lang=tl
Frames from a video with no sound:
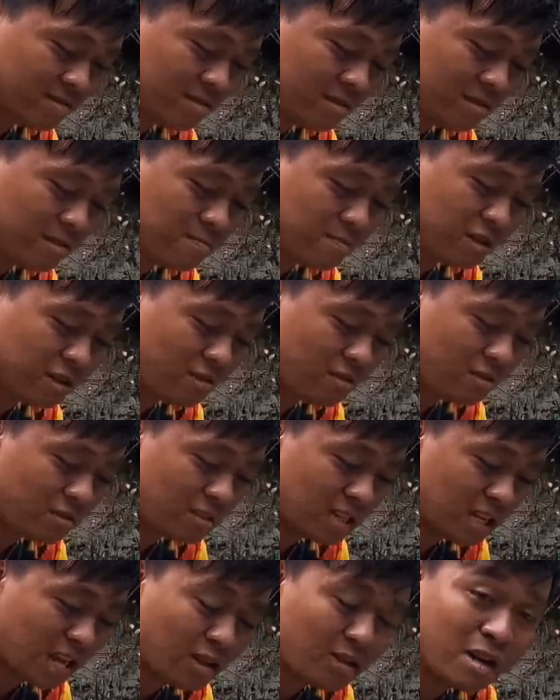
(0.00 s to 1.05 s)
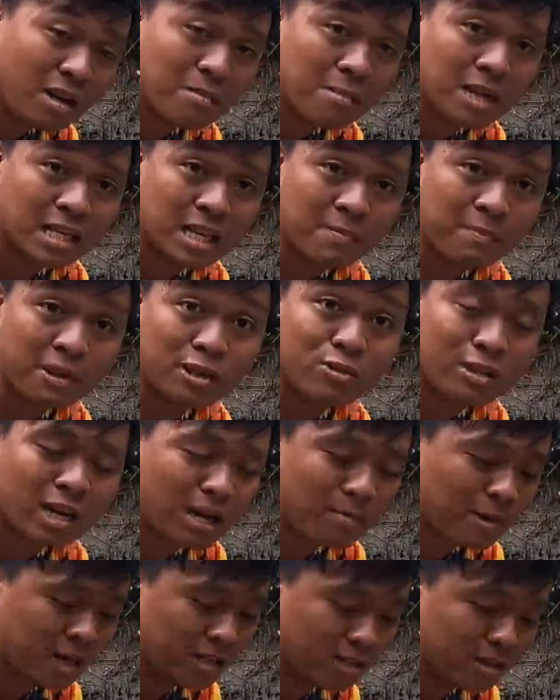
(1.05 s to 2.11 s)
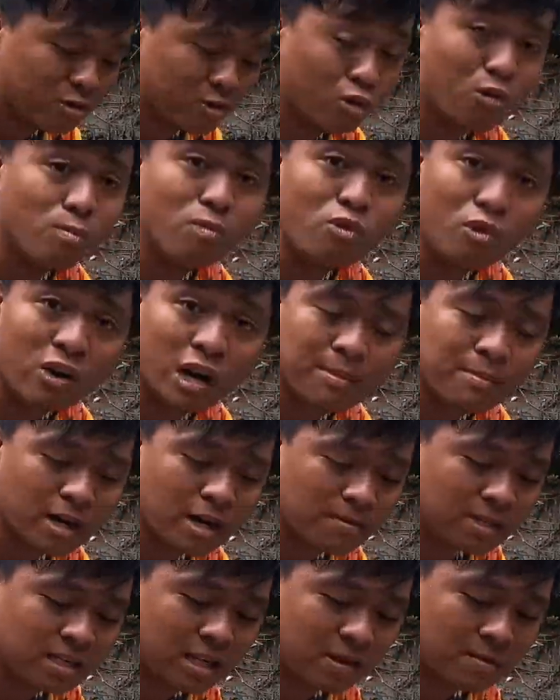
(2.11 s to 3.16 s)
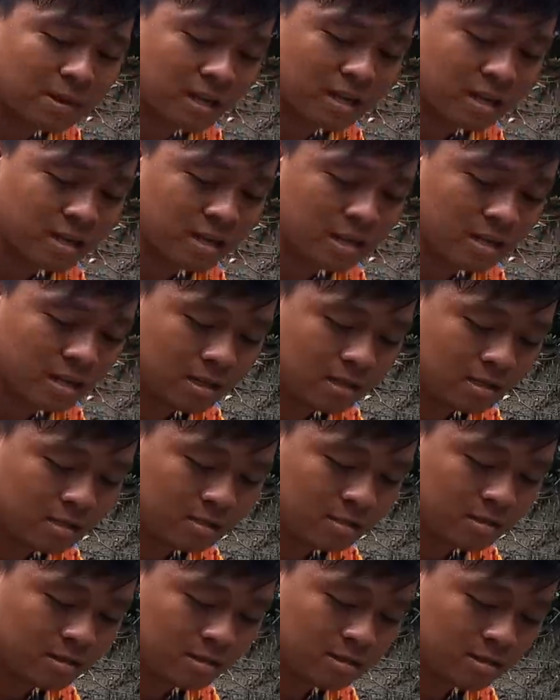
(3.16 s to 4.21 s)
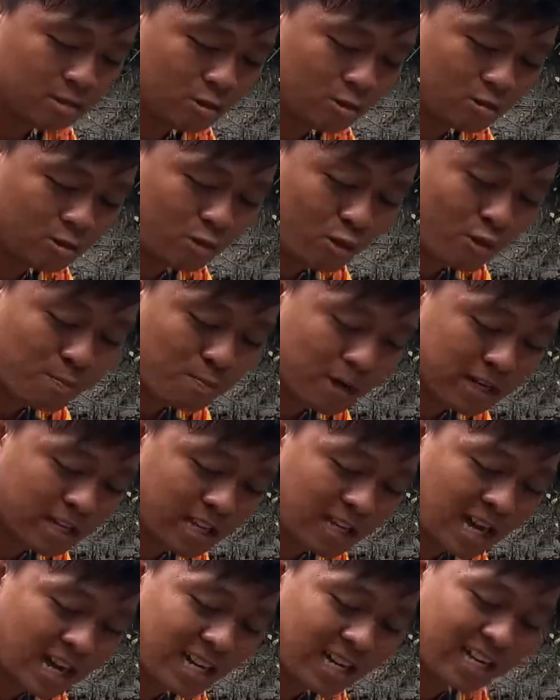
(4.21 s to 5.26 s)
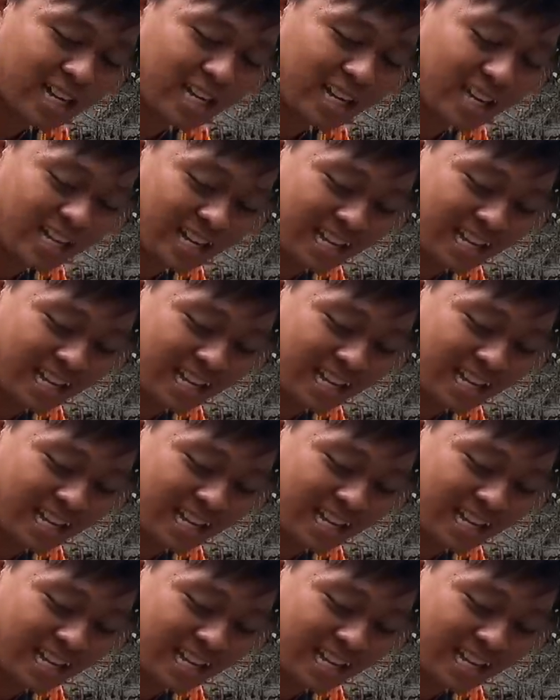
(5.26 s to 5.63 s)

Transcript: oh, pero sa ano lang ba? Sa personal ba? Toong hmm. buhay mga master ba? Totoong pangyayari.